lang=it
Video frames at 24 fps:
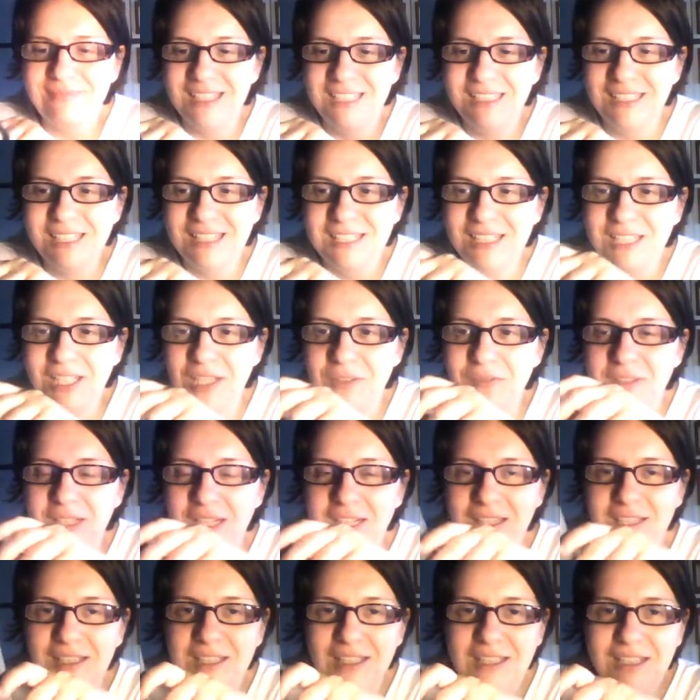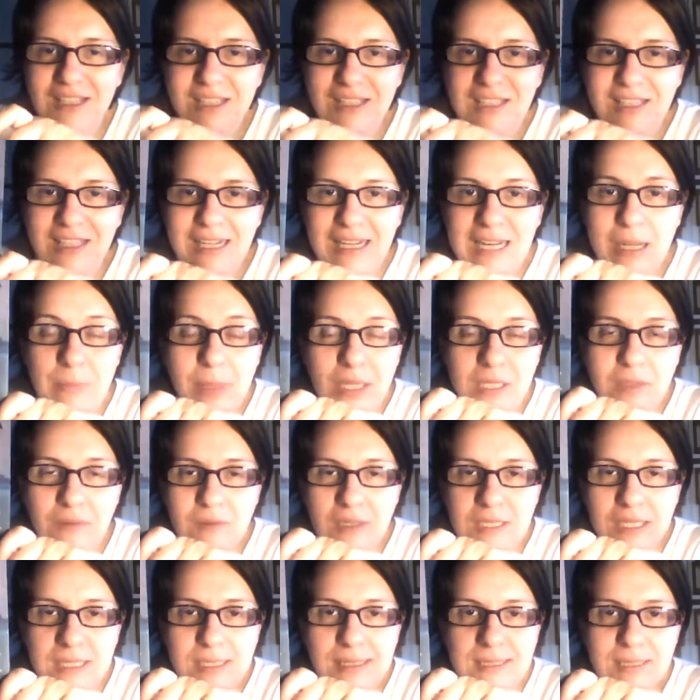descrivere la
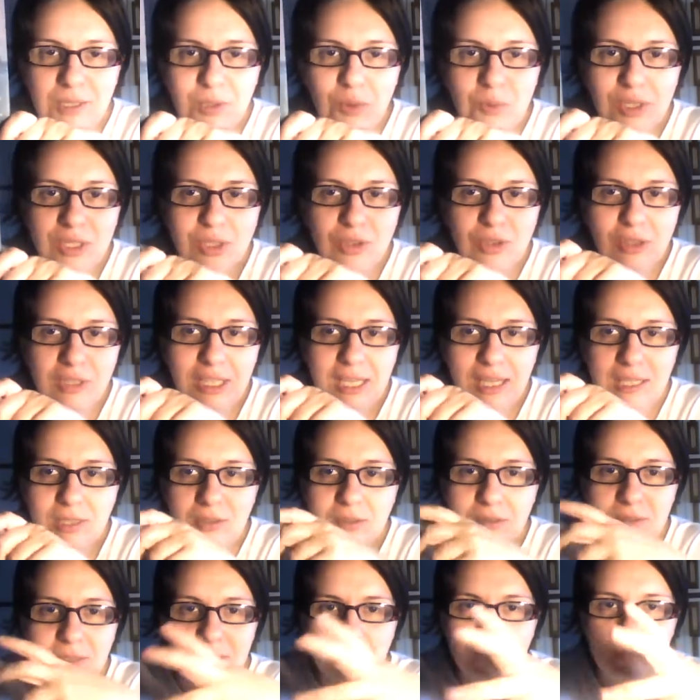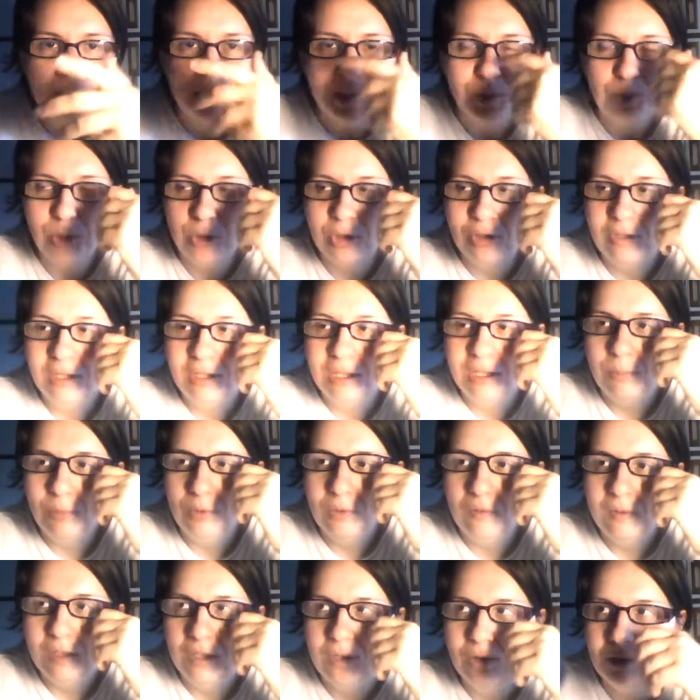magnificenza di questo testo, credo che l'espressione del
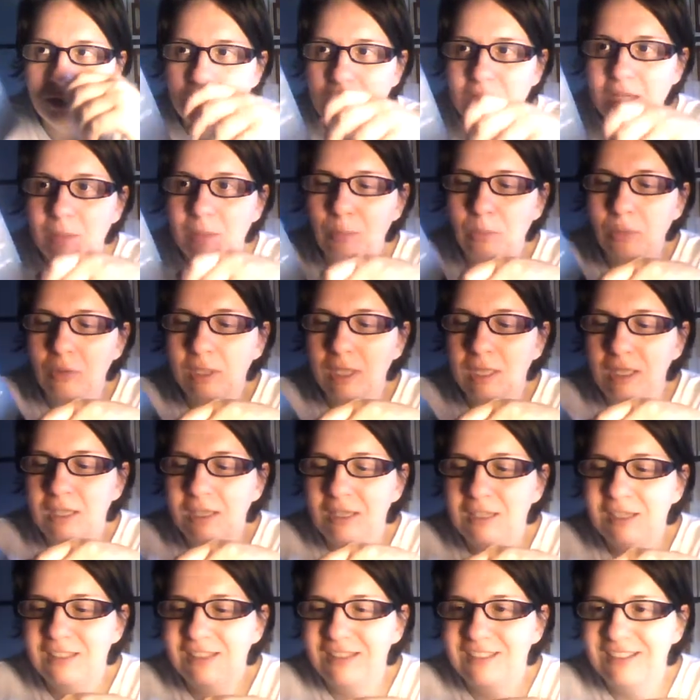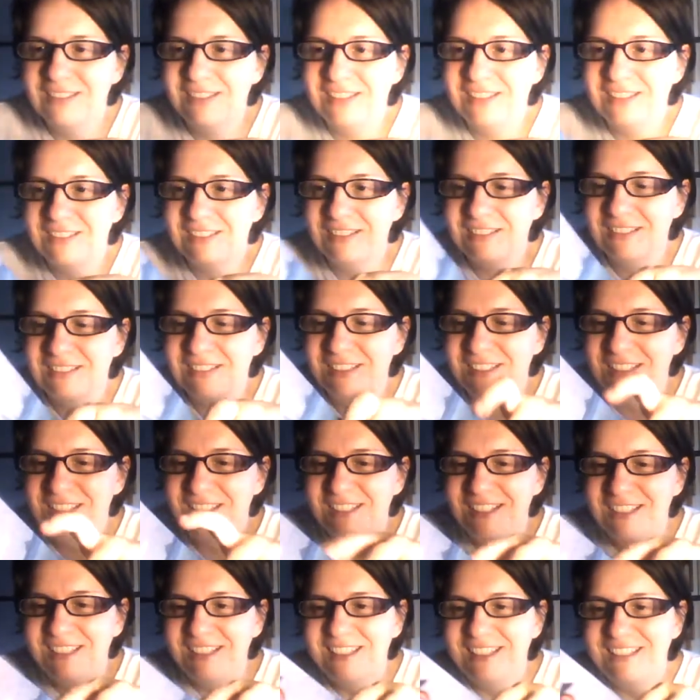mio viso sia più che... Eh,
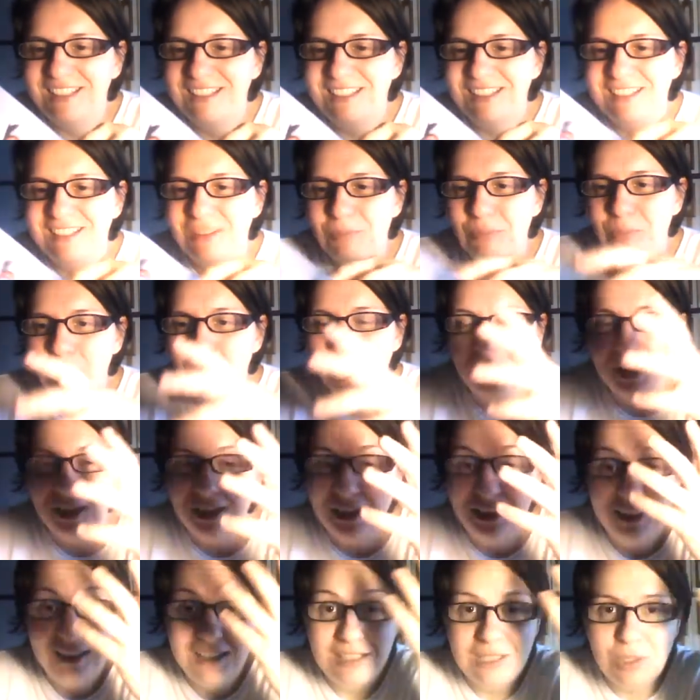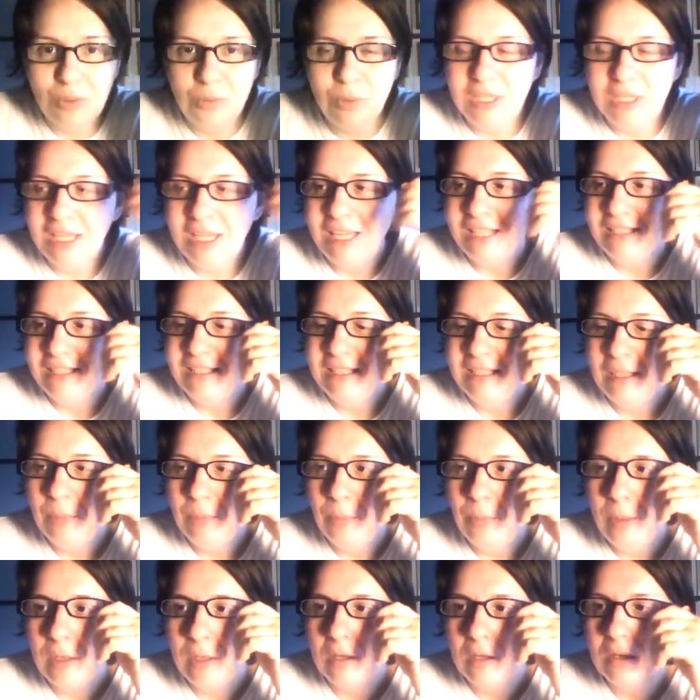eh, più che esauriente,
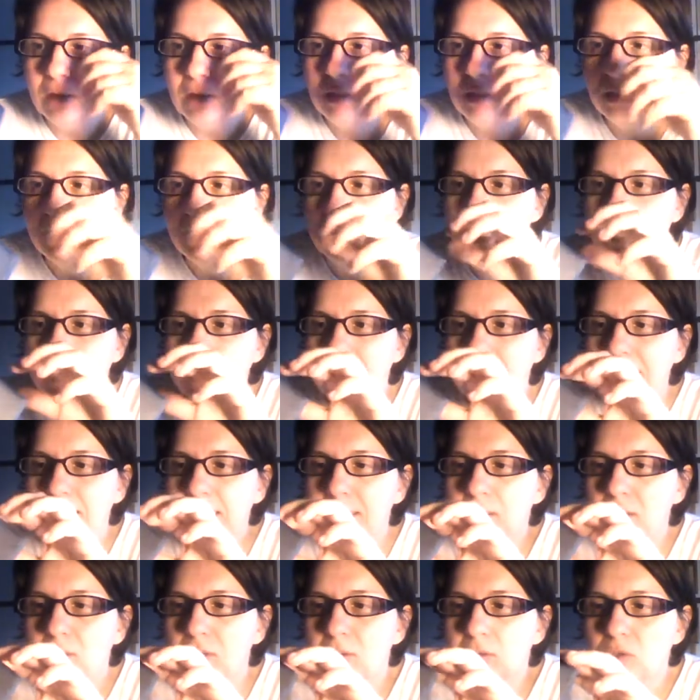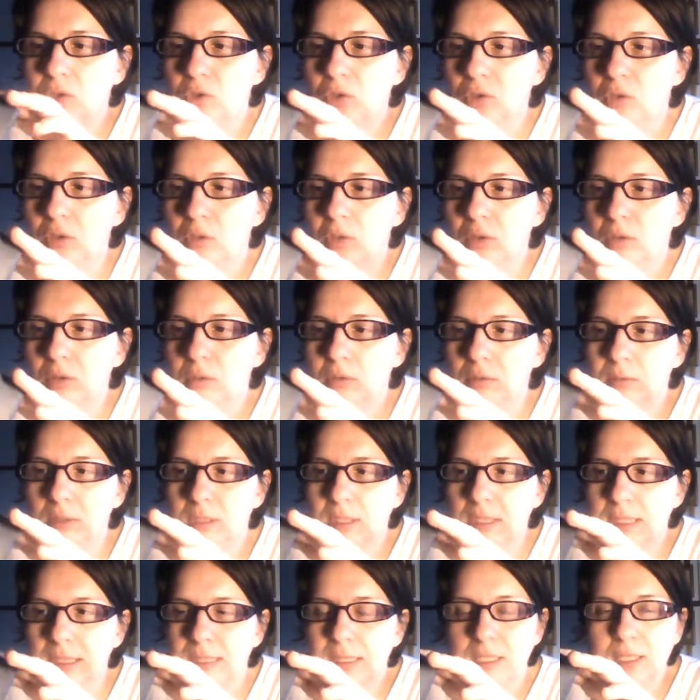però cosa critico, sono
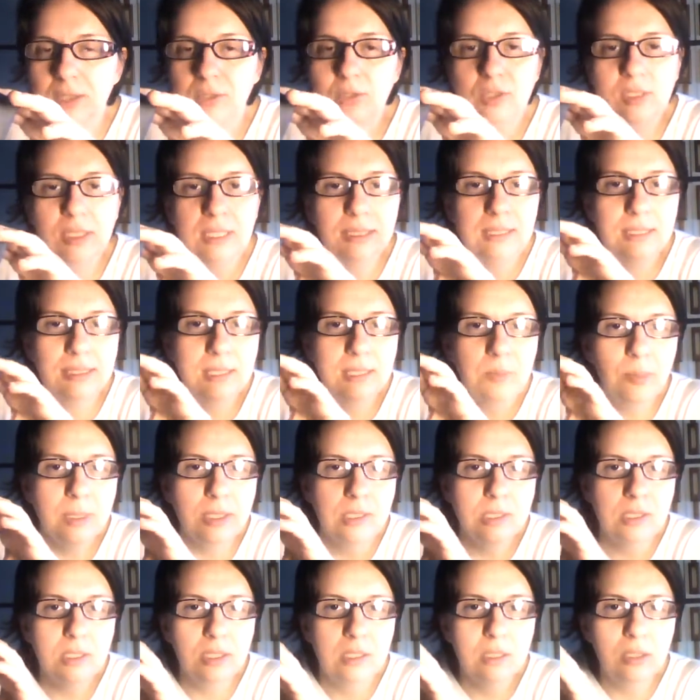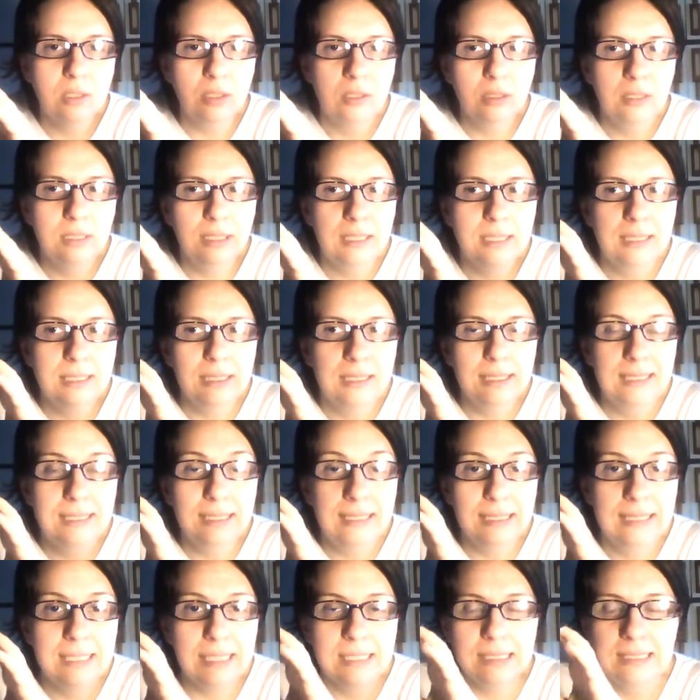766 eh, pagine con eh, i
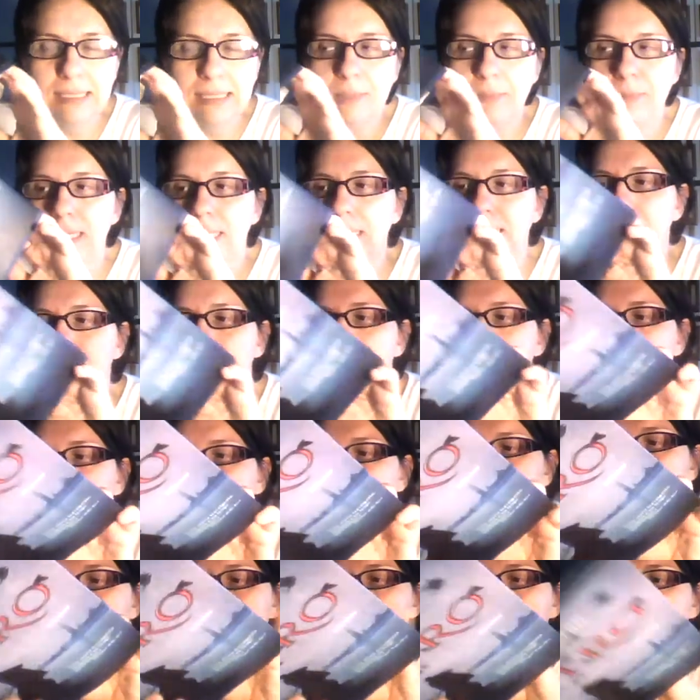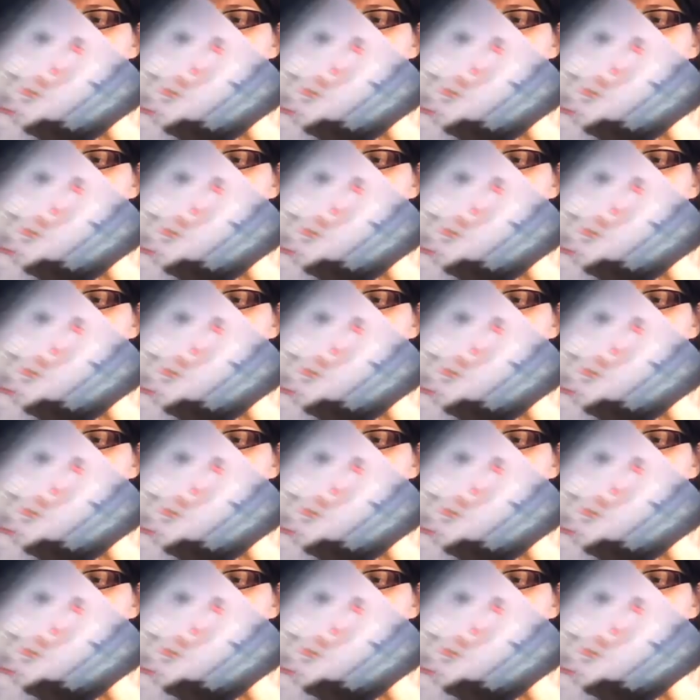ringraziamenti,